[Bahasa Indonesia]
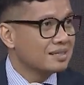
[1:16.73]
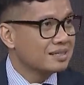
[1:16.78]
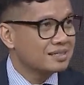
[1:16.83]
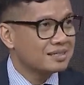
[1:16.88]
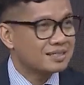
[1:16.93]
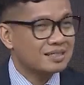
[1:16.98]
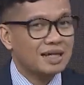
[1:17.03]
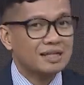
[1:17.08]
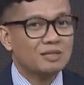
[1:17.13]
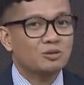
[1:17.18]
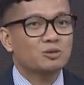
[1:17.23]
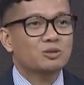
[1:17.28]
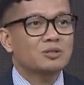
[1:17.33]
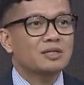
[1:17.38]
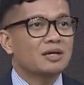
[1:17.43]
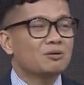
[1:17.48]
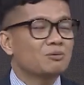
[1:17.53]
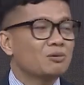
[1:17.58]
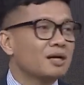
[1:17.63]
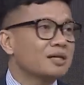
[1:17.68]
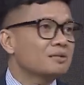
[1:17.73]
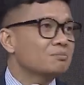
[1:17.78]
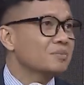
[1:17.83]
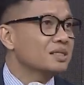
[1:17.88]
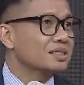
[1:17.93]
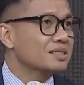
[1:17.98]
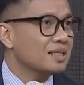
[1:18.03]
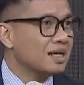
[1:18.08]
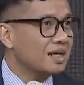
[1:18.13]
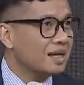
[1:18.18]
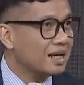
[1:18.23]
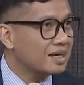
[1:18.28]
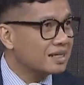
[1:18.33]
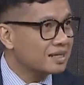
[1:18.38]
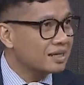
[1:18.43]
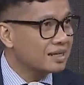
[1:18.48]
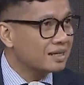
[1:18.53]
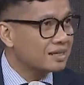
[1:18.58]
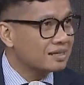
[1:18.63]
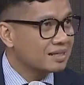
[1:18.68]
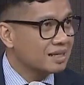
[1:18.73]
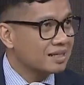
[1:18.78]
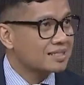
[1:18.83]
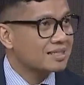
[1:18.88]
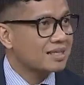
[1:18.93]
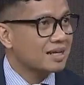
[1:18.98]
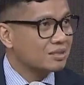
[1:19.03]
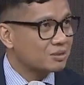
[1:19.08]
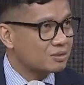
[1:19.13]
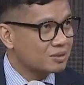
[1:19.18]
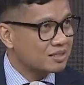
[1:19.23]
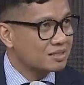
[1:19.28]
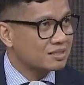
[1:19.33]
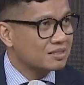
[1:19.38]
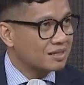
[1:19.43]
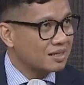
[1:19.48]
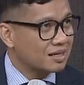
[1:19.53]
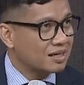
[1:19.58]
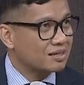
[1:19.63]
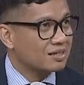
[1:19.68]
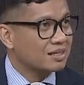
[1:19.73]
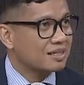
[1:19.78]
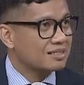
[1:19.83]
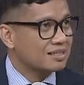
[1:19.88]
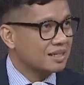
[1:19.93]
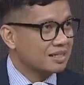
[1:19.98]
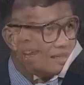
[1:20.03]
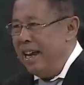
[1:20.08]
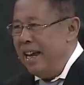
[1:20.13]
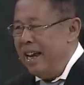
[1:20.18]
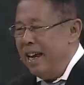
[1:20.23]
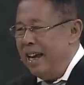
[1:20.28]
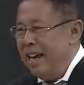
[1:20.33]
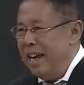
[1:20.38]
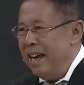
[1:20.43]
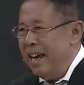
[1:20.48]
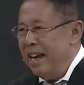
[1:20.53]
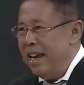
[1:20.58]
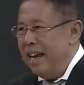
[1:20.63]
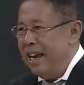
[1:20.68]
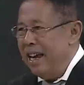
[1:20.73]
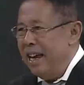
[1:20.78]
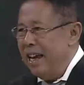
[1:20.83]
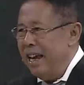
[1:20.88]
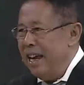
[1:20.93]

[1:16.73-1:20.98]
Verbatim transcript: Status darurat bencananya dan status darurat kesehatan masyarakat